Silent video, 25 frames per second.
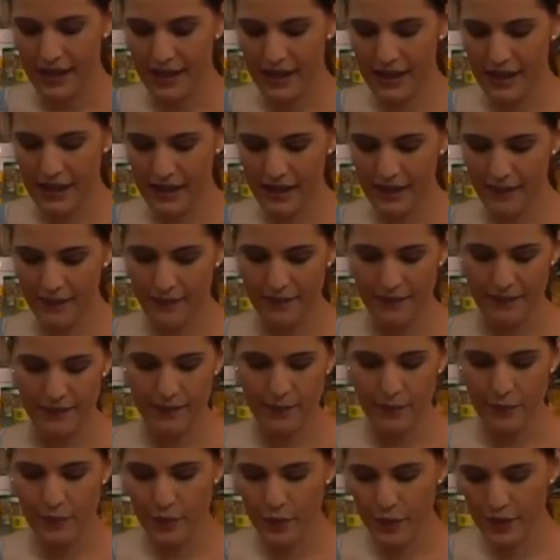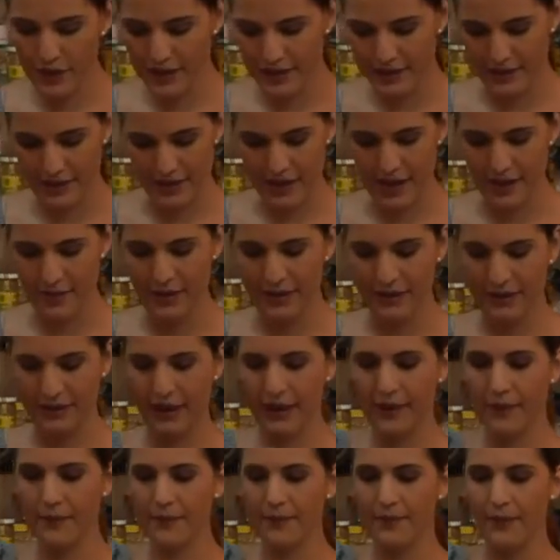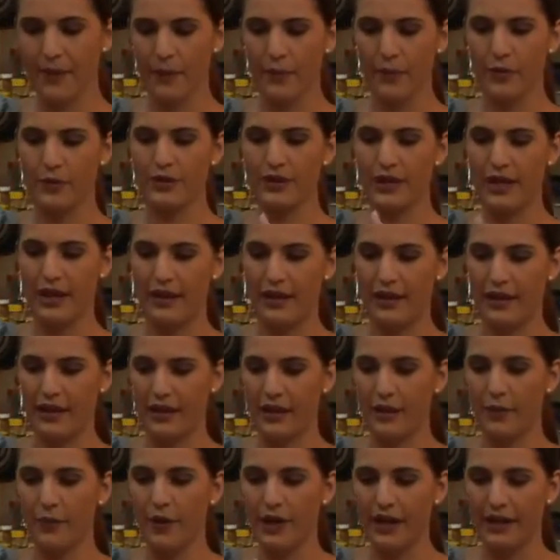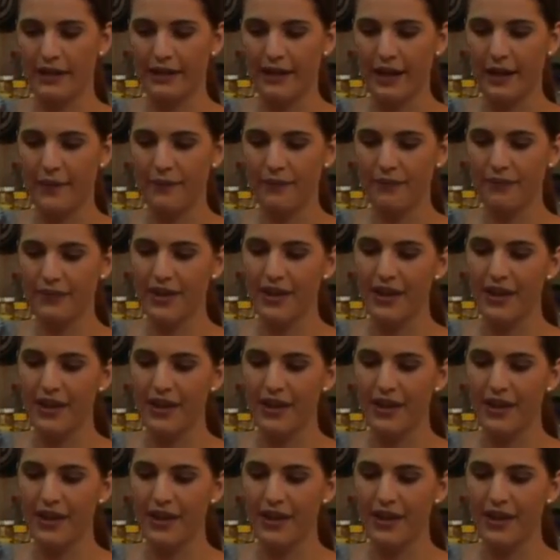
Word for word: y muy sencillamente vamos a darle vuelta.